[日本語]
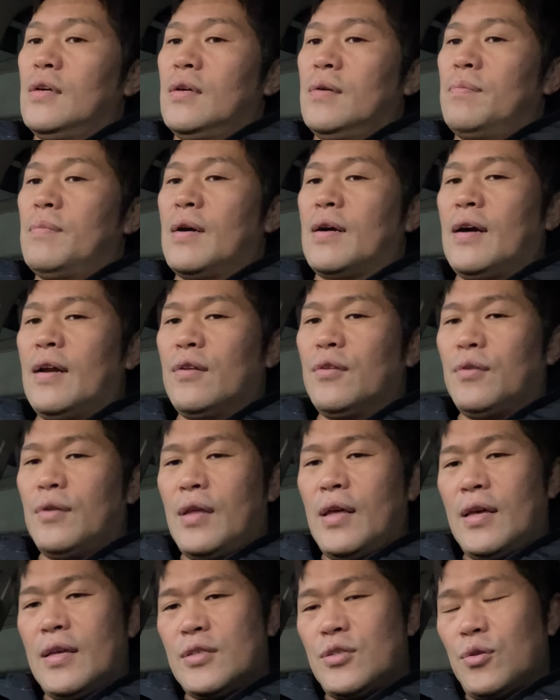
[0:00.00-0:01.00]
まあ、彼の
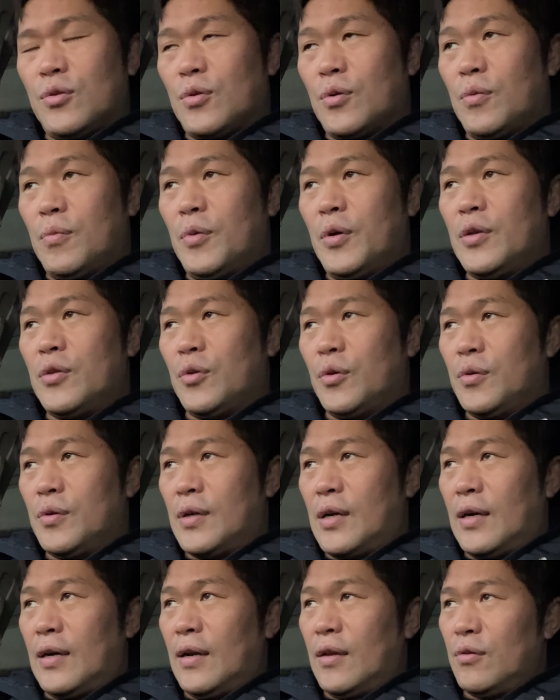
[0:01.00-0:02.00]
ね、ちょっと思いという
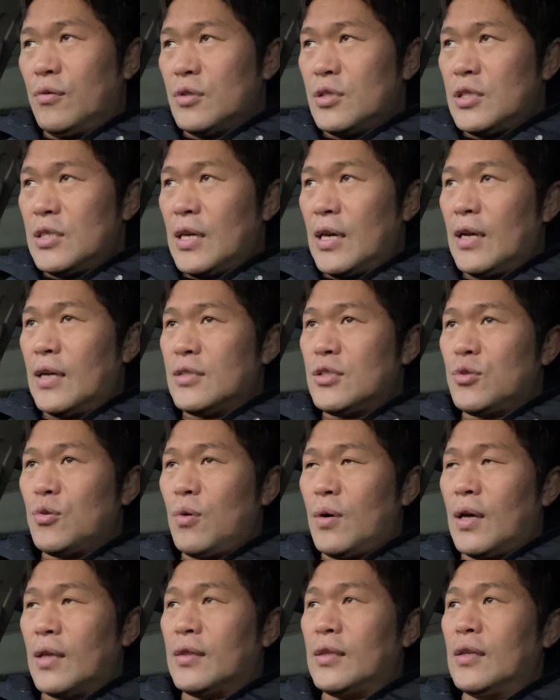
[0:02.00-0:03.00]
か、彼の試合がすご
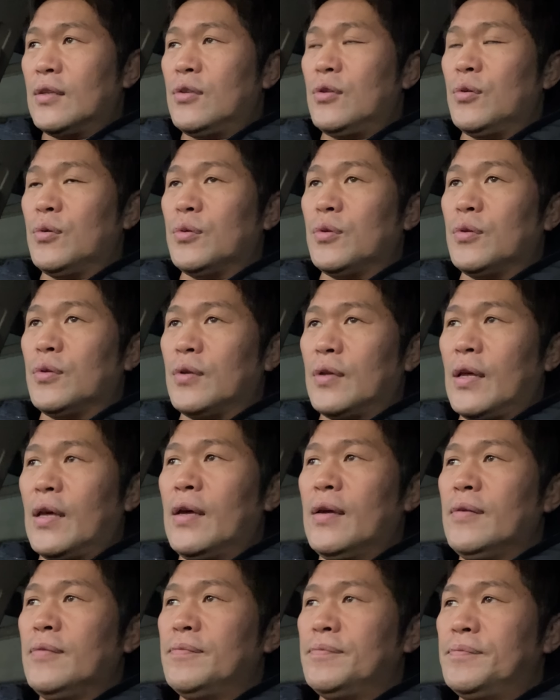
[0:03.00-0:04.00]
かったっていうこととね、
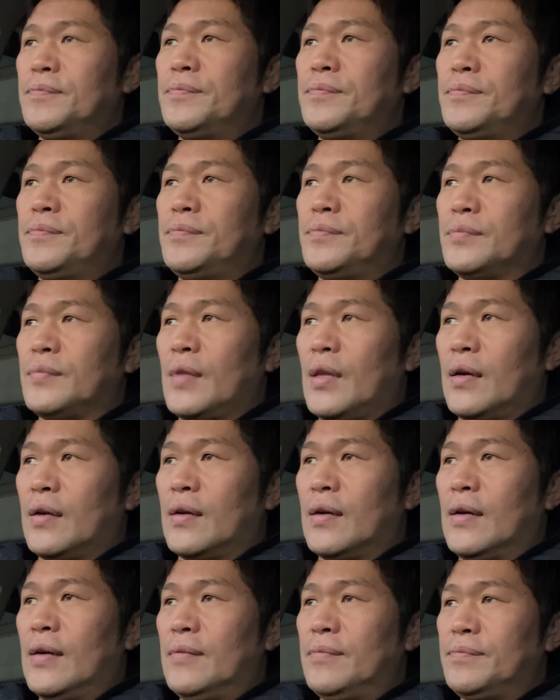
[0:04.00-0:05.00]
うん、なん
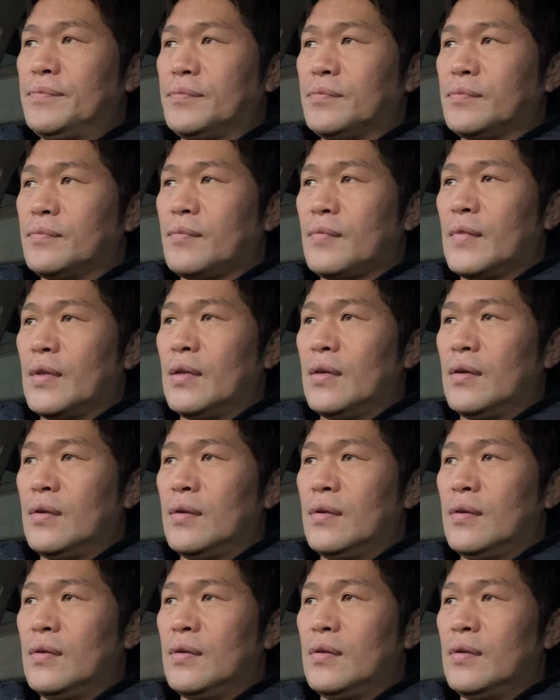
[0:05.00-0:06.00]
か、
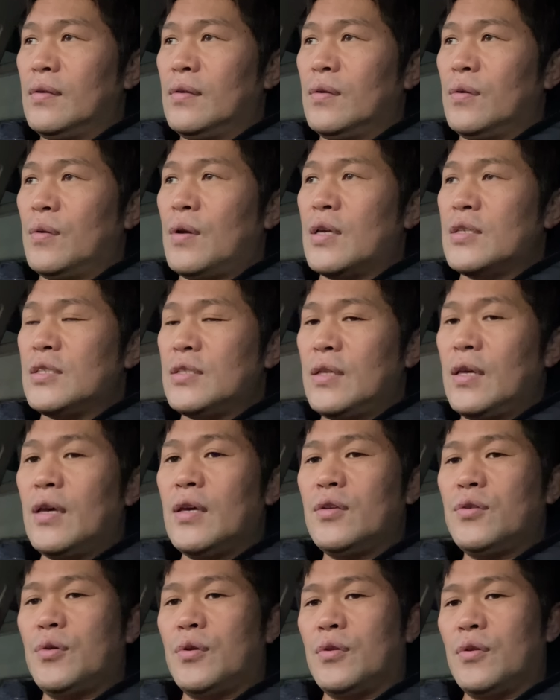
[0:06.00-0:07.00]
同じね
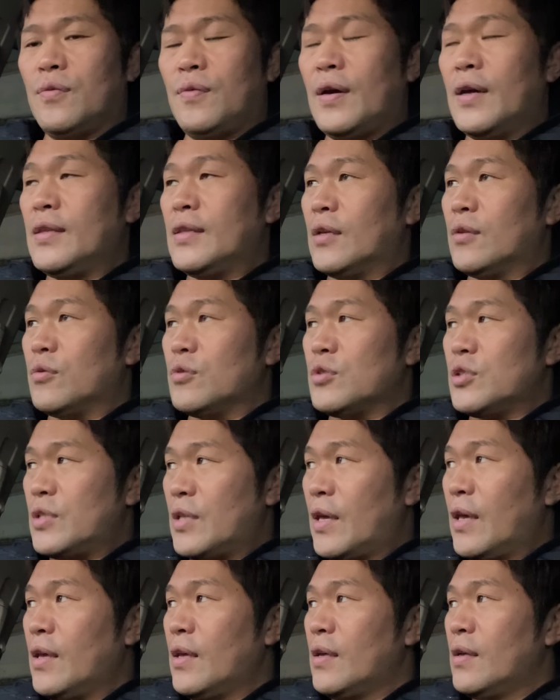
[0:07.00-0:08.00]
一人のファイターとして、
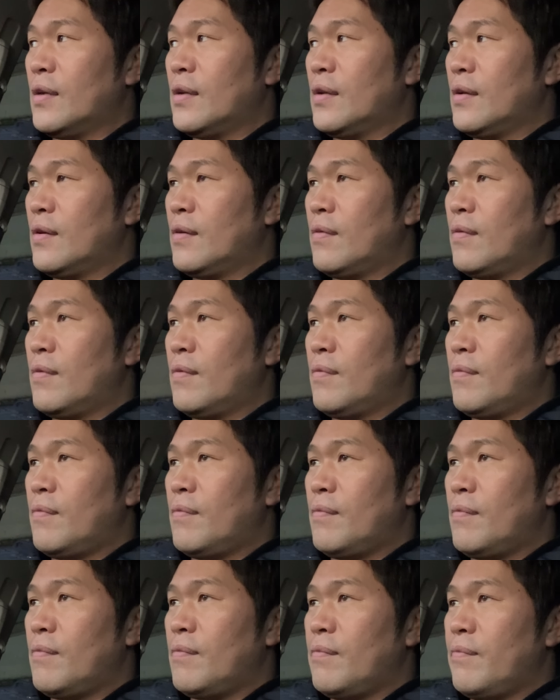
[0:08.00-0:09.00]

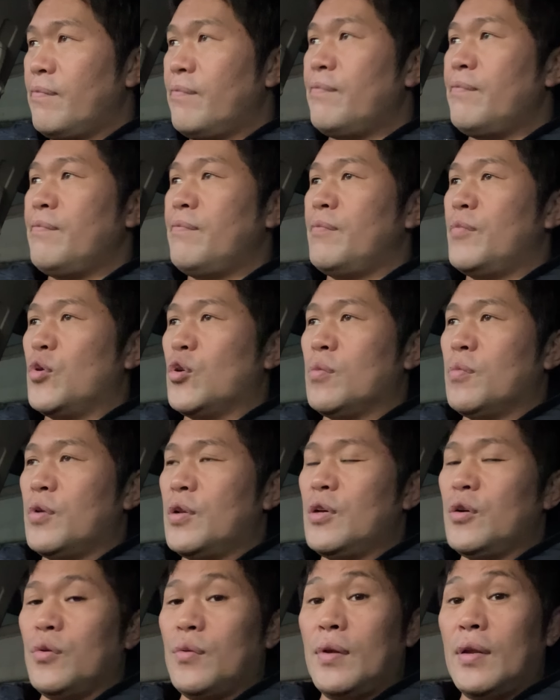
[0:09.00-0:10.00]
うん、僕も
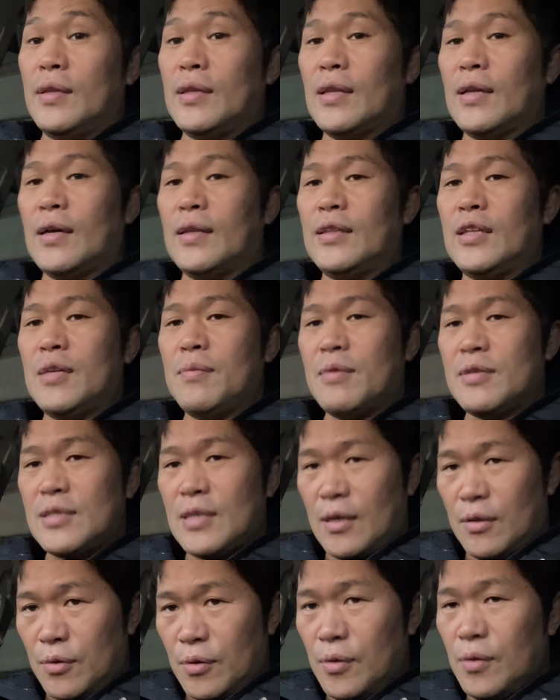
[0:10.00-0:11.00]
リングでね戦ってきまし
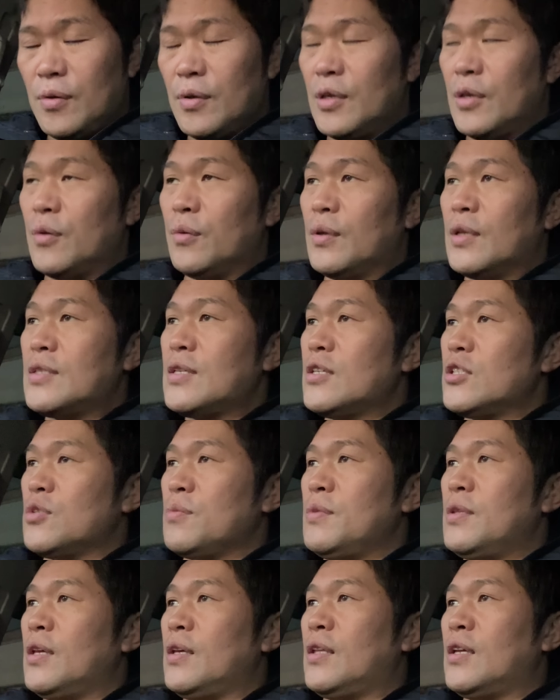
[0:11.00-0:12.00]
たけどいろんな選手
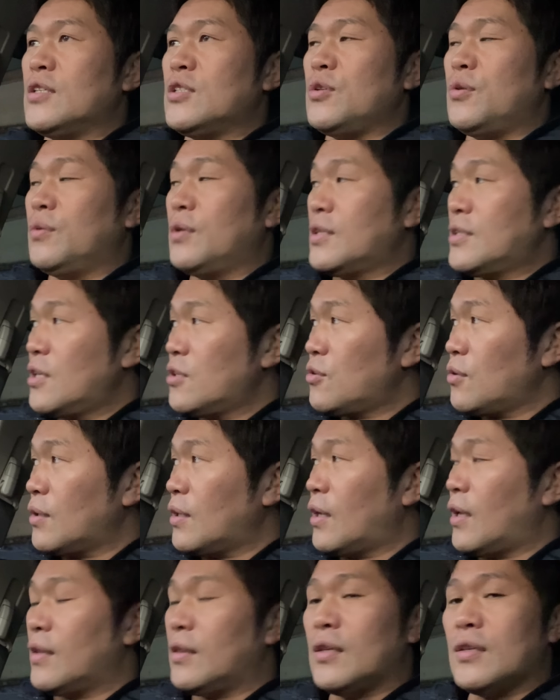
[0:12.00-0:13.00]
見てきたしいろんな選手と
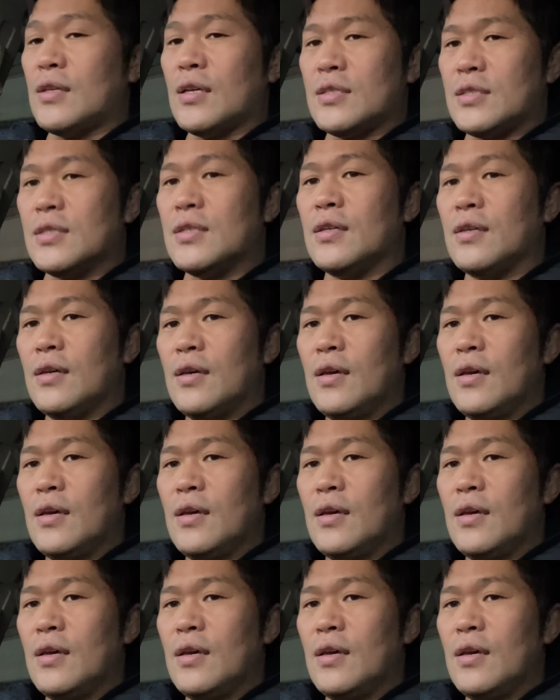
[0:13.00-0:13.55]
戦ってきたし